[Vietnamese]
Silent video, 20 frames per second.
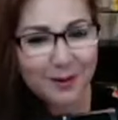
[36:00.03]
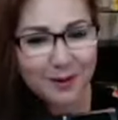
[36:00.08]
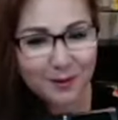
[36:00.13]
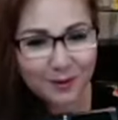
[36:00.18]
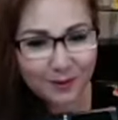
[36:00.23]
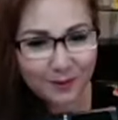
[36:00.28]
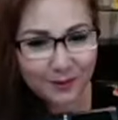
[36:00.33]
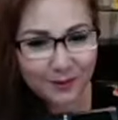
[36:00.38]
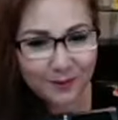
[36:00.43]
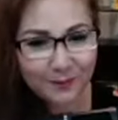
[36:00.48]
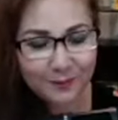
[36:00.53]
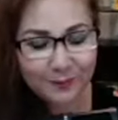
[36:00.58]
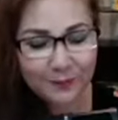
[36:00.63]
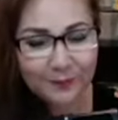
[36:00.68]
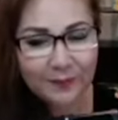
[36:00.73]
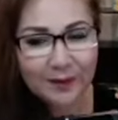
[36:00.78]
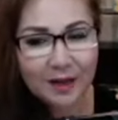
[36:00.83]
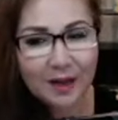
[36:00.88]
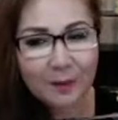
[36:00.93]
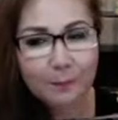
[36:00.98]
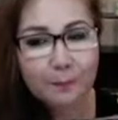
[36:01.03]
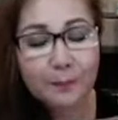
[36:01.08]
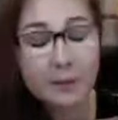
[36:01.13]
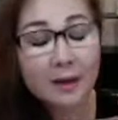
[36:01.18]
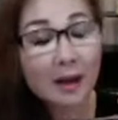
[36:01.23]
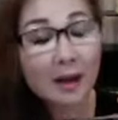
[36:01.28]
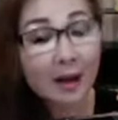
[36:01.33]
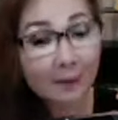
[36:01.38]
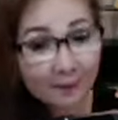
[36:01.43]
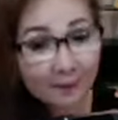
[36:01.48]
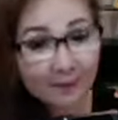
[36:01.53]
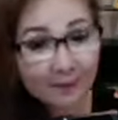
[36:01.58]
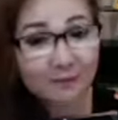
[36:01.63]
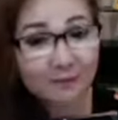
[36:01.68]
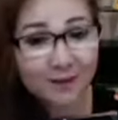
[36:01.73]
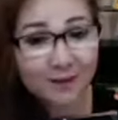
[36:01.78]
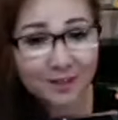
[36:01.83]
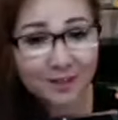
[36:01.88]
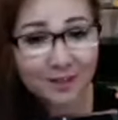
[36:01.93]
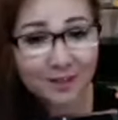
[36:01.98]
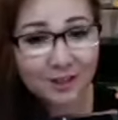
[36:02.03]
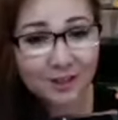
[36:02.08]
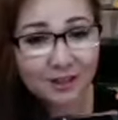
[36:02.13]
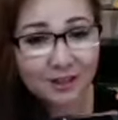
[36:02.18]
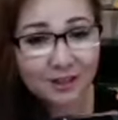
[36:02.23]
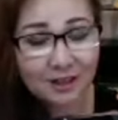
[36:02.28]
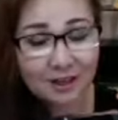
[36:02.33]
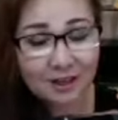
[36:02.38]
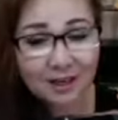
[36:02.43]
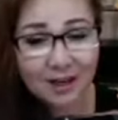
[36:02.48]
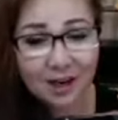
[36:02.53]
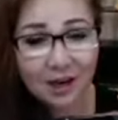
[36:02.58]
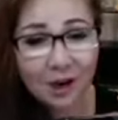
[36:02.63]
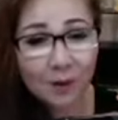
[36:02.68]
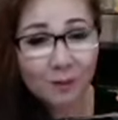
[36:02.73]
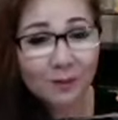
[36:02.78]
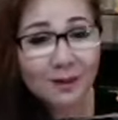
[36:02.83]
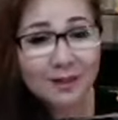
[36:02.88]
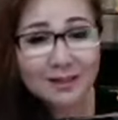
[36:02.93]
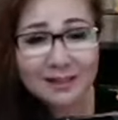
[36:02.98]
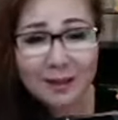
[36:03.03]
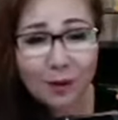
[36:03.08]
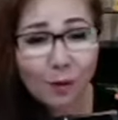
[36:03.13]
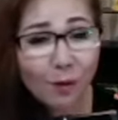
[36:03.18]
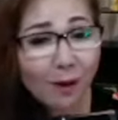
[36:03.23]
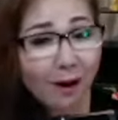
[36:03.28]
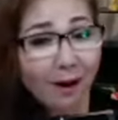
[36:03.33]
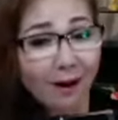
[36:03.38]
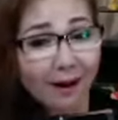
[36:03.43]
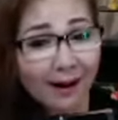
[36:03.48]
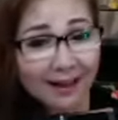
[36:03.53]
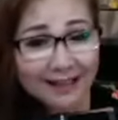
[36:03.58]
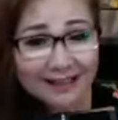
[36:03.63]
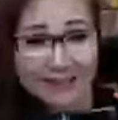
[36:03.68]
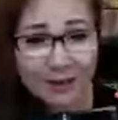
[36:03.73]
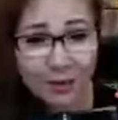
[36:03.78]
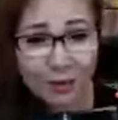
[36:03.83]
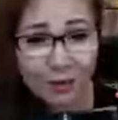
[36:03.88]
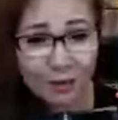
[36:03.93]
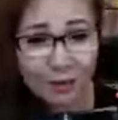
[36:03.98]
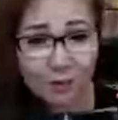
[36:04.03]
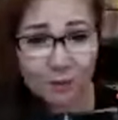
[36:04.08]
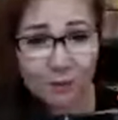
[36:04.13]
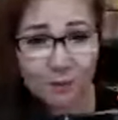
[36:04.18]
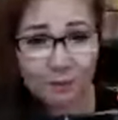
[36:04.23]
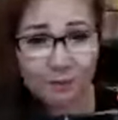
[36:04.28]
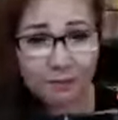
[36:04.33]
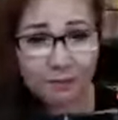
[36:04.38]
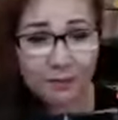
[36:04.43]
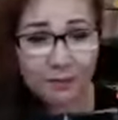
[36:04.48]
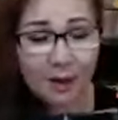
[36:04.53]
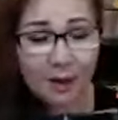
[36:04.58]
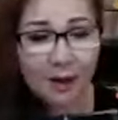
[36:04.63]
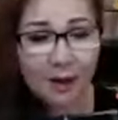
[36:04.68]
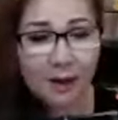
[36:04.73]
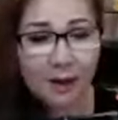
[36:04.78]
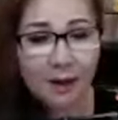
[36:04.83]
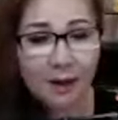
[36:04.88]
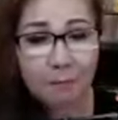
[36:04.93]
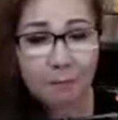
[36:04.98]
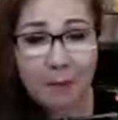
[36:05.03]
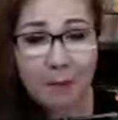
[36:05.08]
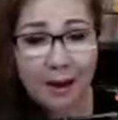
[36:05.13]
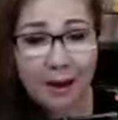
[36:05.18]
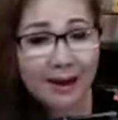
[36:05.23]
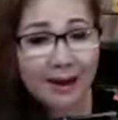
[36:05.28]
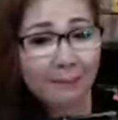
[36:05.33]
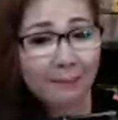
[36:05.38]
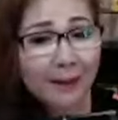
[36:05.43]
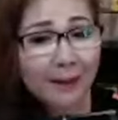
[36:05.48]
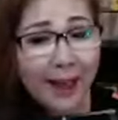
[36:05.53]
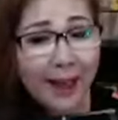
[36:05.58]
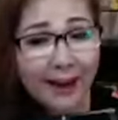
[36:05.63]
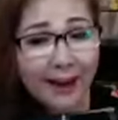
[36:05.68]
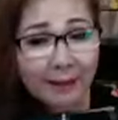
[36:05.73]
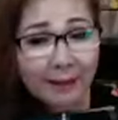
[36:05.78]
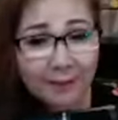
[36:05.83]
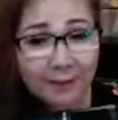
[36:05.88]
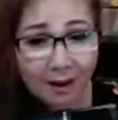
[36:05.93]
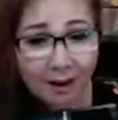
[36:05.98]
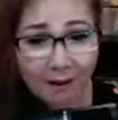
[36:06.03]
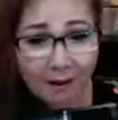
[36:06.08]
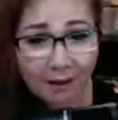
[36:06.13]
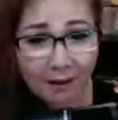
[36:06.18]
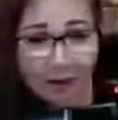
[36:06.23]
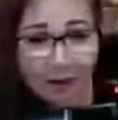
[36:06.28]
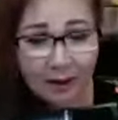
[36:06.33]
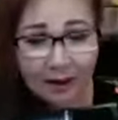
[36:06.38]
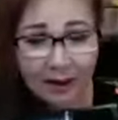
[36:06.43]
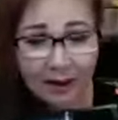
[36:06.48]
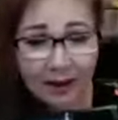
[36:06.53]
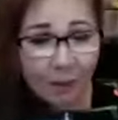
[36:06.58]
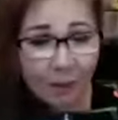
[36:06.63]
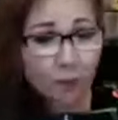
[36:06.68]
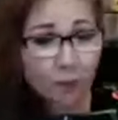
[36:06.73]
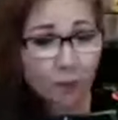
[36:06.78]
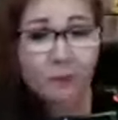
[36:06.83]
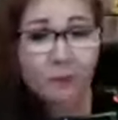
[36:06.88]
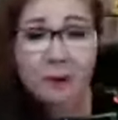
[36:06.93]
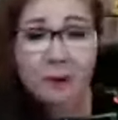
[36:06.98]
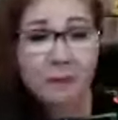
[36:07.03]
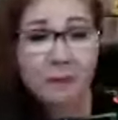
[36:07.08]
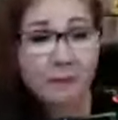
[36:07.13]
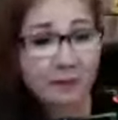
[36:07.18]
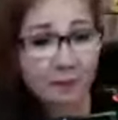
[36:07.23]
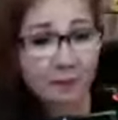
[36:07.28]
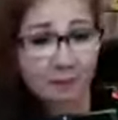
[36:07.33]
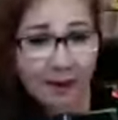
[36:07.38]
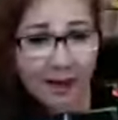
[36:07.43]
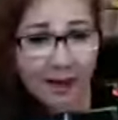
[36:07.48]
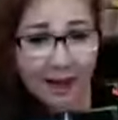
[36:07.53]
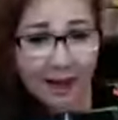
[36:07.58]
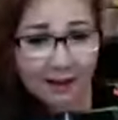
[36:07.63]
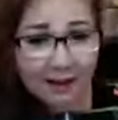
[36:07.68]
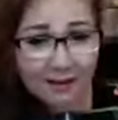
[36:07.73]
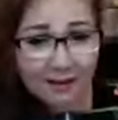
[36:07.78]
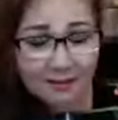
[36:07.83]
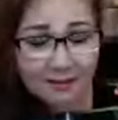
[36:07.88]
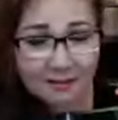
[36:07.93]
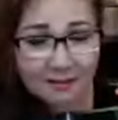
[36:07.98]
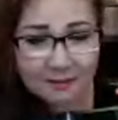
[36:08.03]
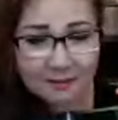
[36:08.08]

bị rồi mười lăm năm về trước, như xấu ơi là xấu, mặt nắm đen nắm đỏ, nọng tùm lum tùm la hết,